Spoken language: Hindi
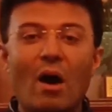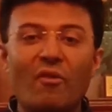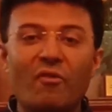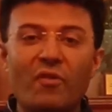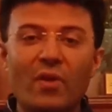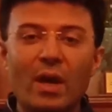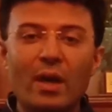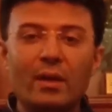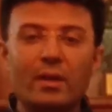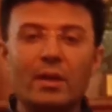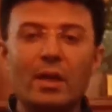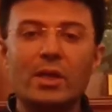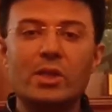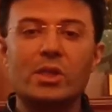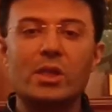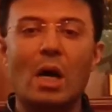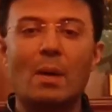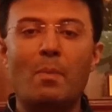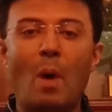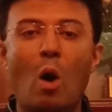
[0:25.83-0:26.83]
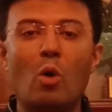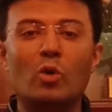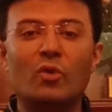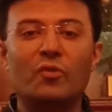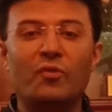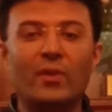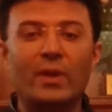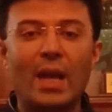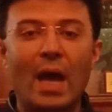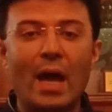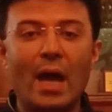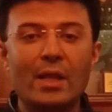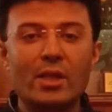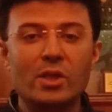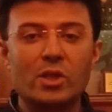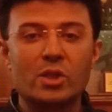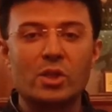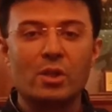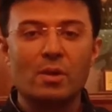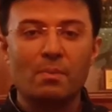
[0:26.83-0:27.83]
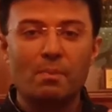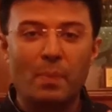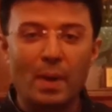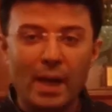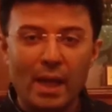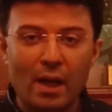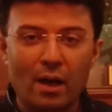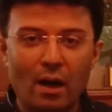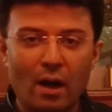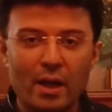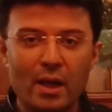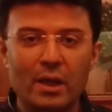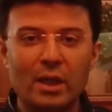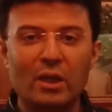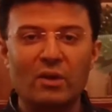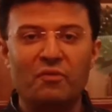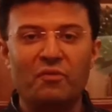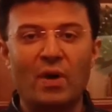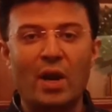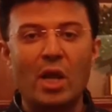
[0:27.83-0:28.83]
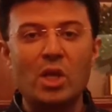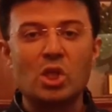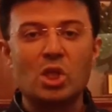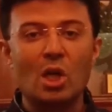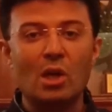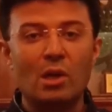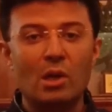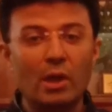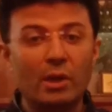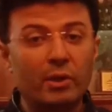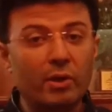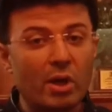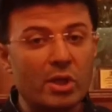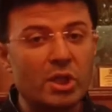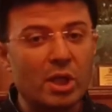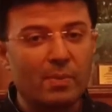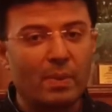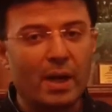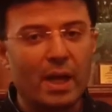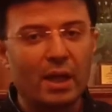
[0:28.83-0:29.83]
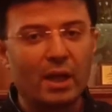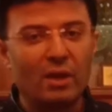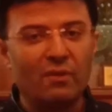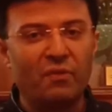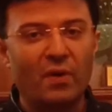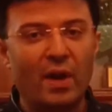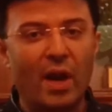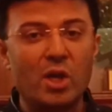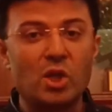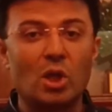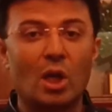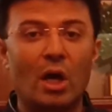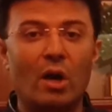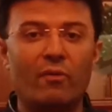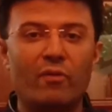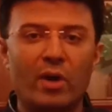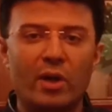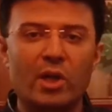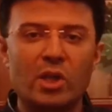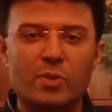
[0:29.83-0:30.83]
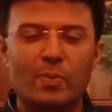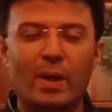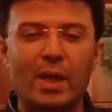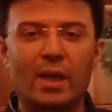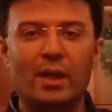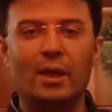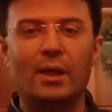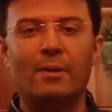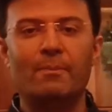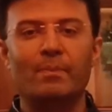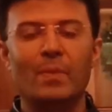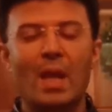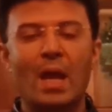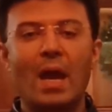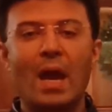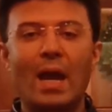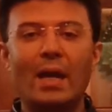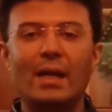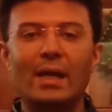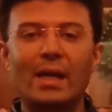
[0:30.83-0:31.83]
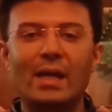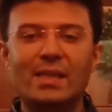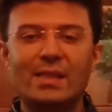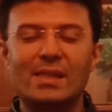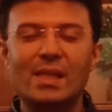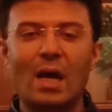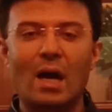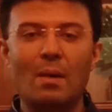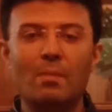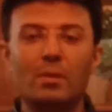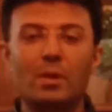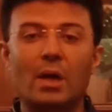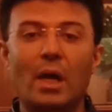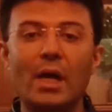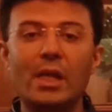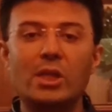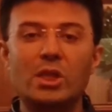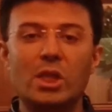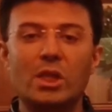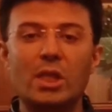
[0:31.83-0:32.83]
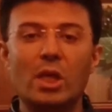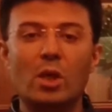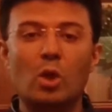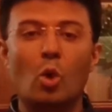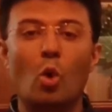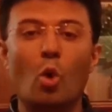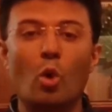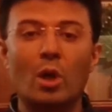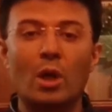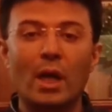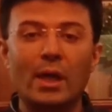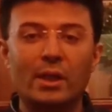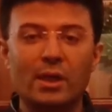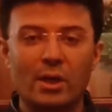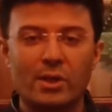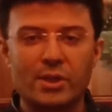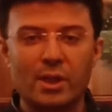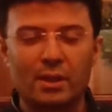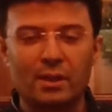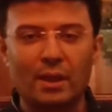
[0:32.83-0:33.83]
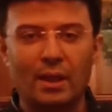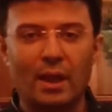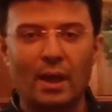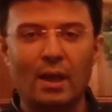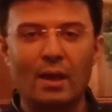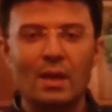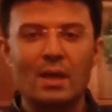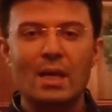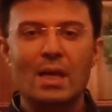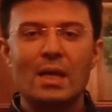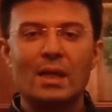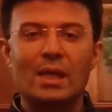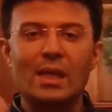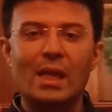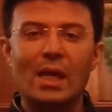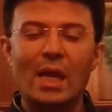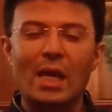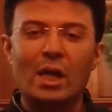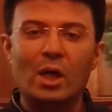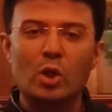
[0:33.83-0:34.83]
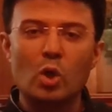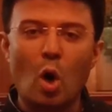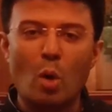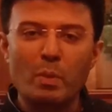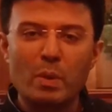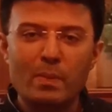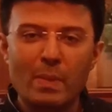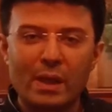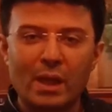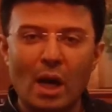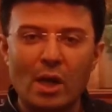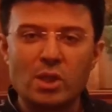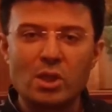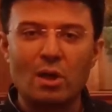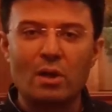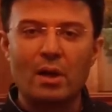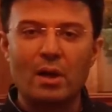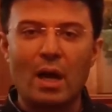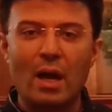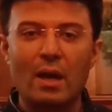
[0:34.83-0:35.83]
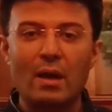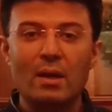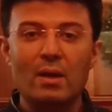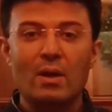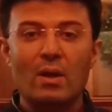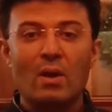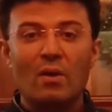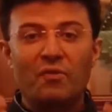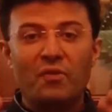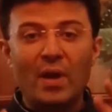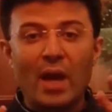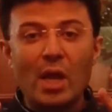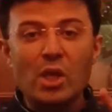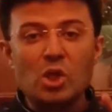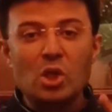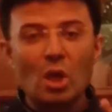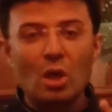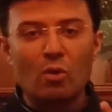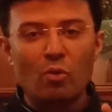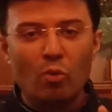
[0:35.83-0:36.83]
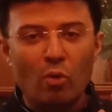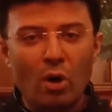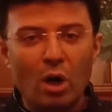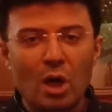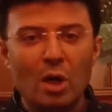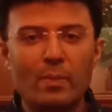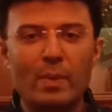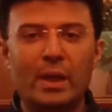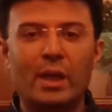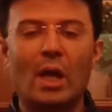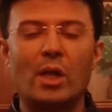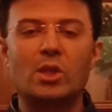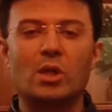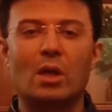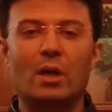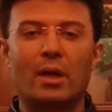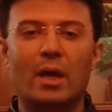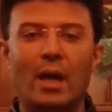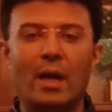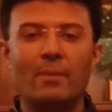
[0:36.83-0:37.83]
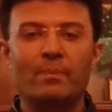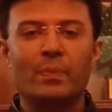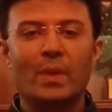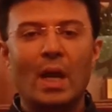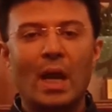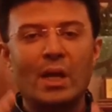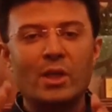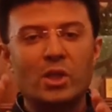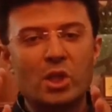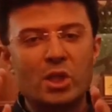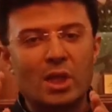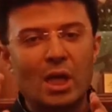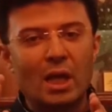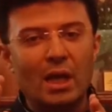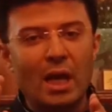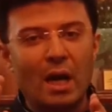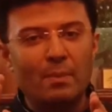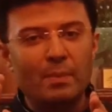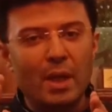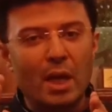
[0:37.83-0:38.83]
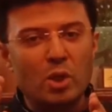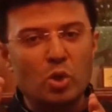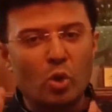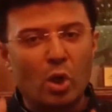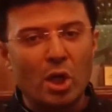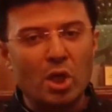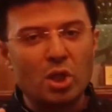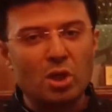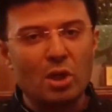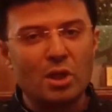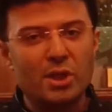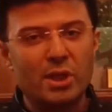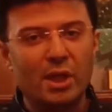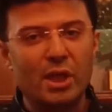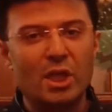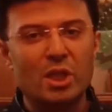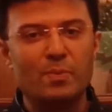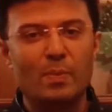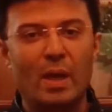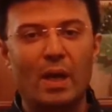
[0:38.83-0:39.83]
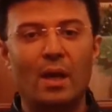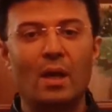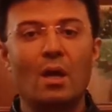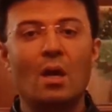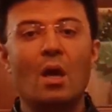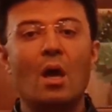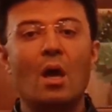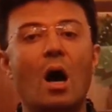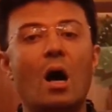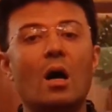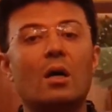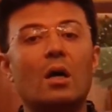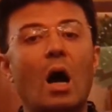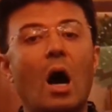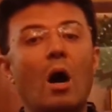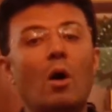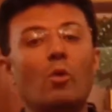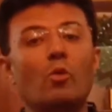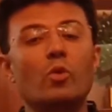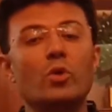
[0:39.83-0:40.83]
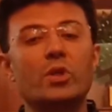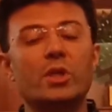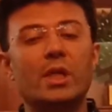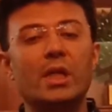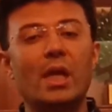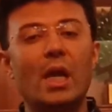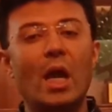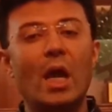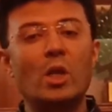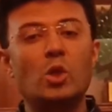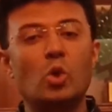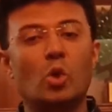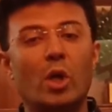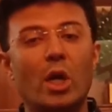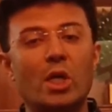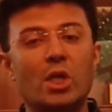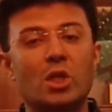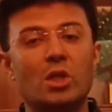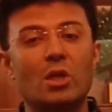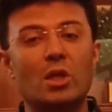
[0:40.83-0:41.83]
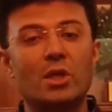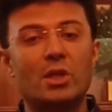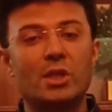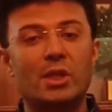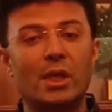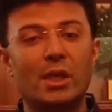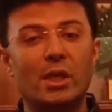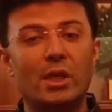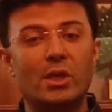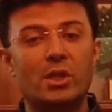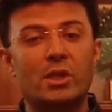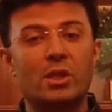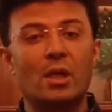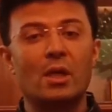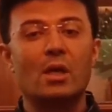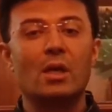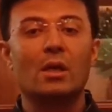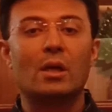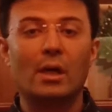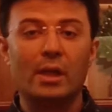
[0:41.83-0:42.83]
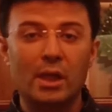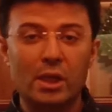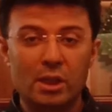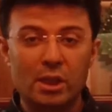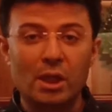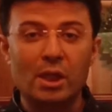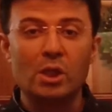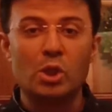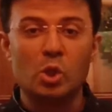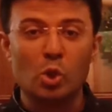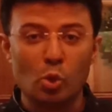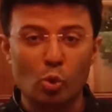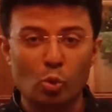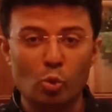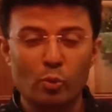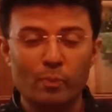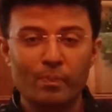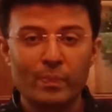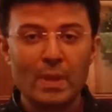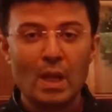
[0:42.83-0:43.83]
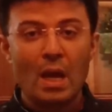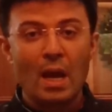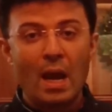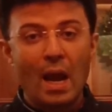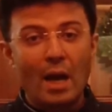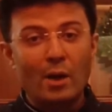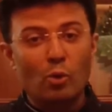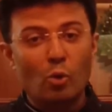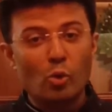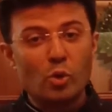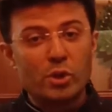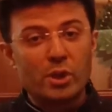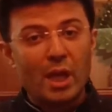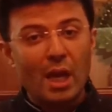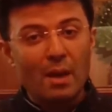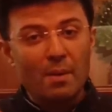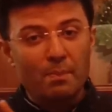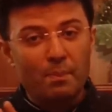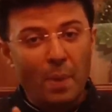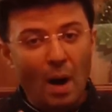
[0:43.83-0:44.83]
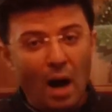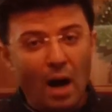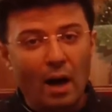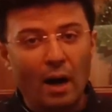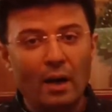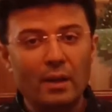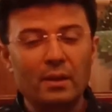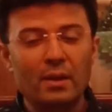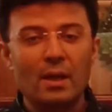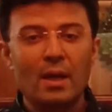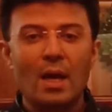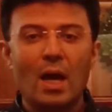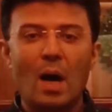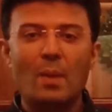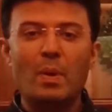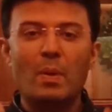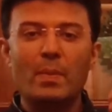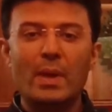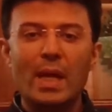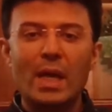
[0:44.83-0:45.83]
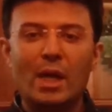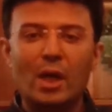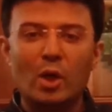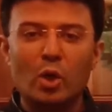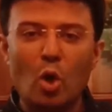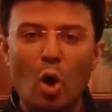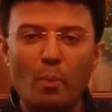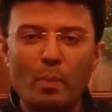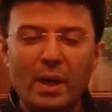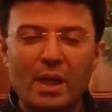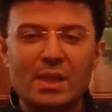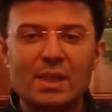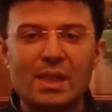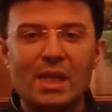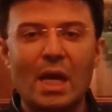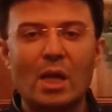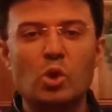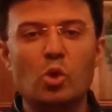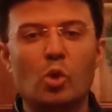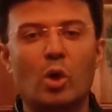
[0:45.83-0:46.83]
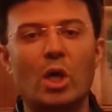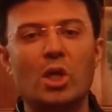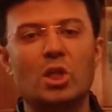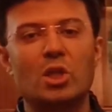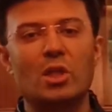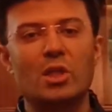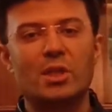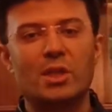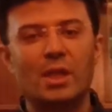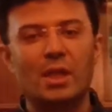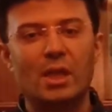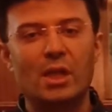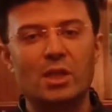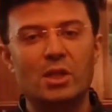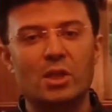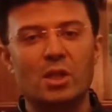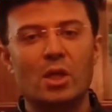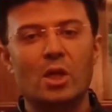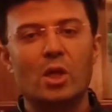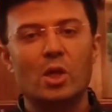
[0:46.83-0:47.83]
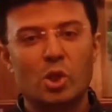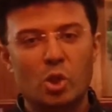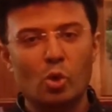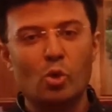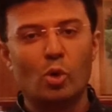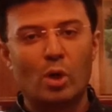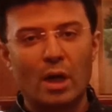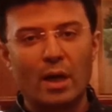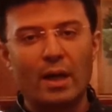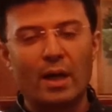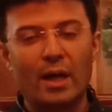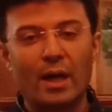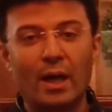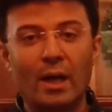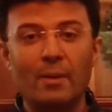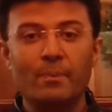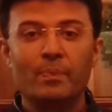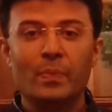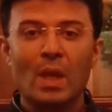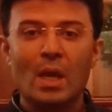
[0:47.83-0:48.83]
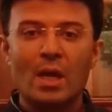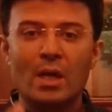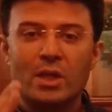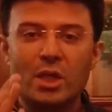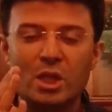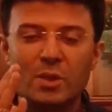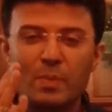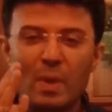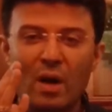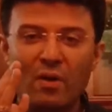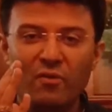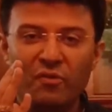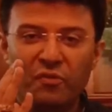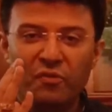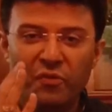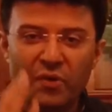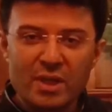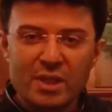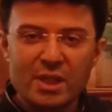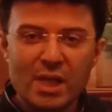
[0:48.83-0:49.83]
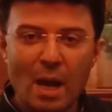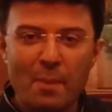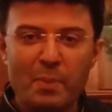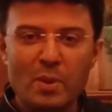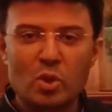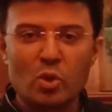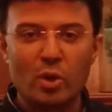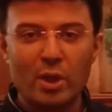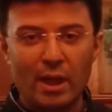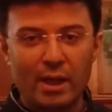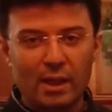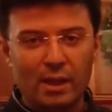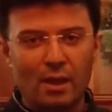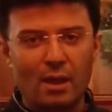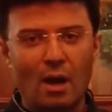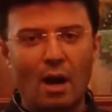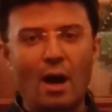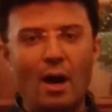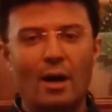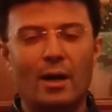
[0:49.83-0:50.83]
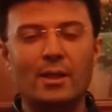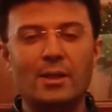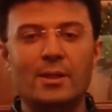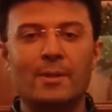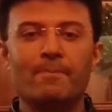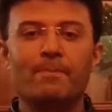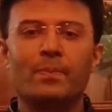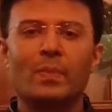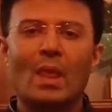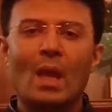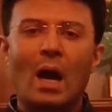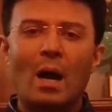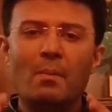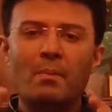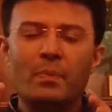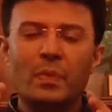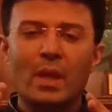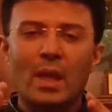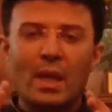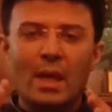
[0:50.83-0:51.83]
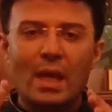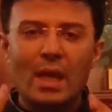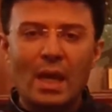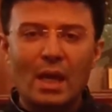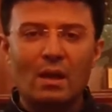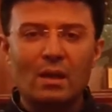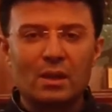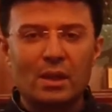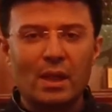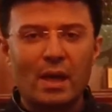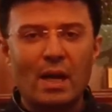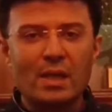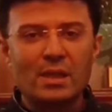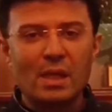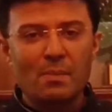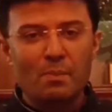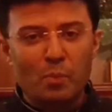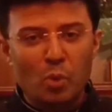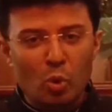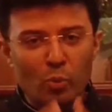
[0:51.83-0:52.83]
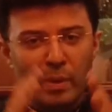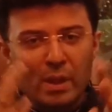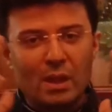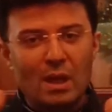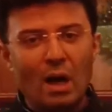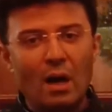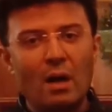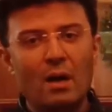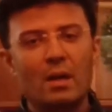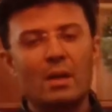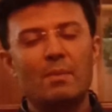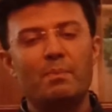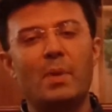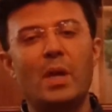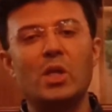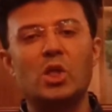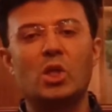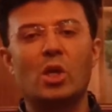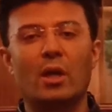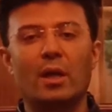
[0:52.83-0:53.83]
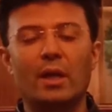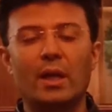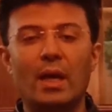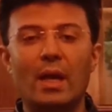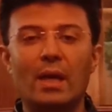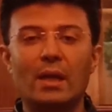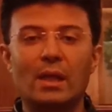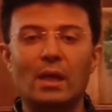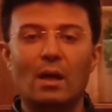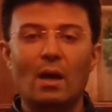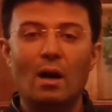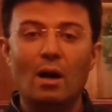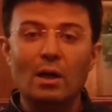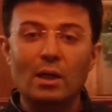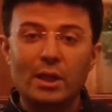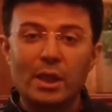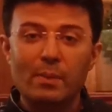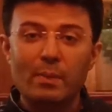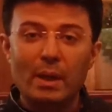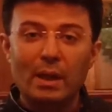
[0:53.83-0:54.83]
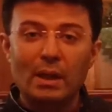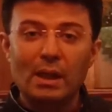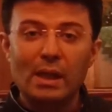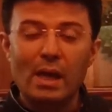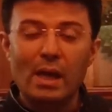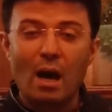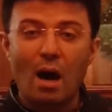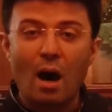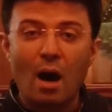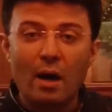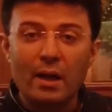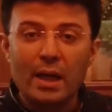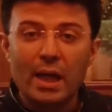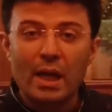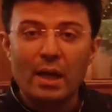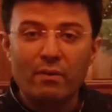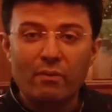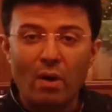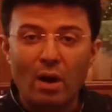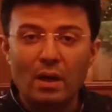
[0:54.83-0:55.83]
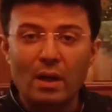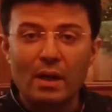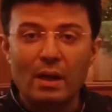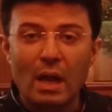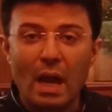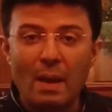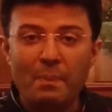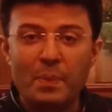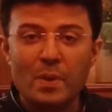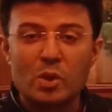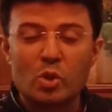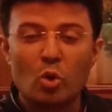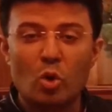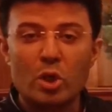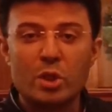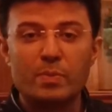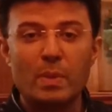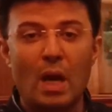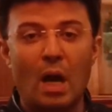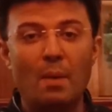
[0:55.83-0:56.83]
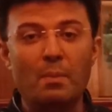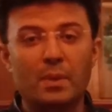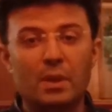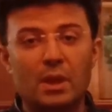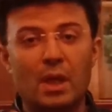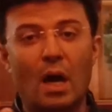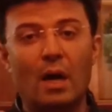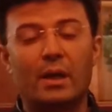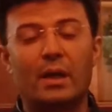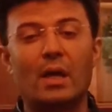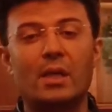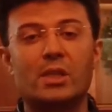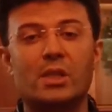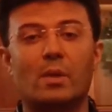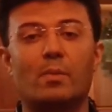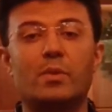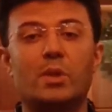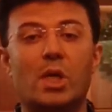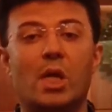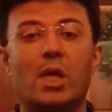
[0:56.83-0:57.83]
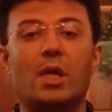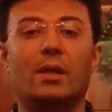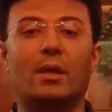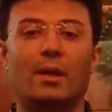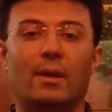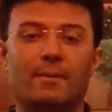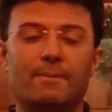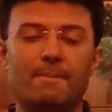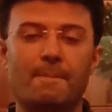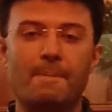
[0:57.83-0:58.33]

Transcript: अवेयरनेस अबाउट फाइनेंस बढ़ेगा यानी कि फाइनेंशियल लिटरेसी बढ़ेगी फाइनेंशियल अवेयरनेस बढ़ेगी एंड इससे हम कई चीजें कोरिलेट कर सकते हैं कि इकोनॉमी में क्या चल रहा है फाइनेंशियल वर्ल्ड में क्या चल रहा है एंड जिसके लिए हमने एजुकेशनल सीरीज में अकाउंट्स की एजुकेशनल सीरीज करी थी शुरू एंड उसके बाद अब हम इकोनॉमिक्स की एजुकेशनल सीरीज शुरू कर रहे हैं जिसमें हम फर्स्ट एपिसोड यानी कि आज हम एक तरह से भूमिका पेश कर रहे हैं कि अल्टीमेटली आने वाले एपिसोड्स में हम क्या क्या समझेंगे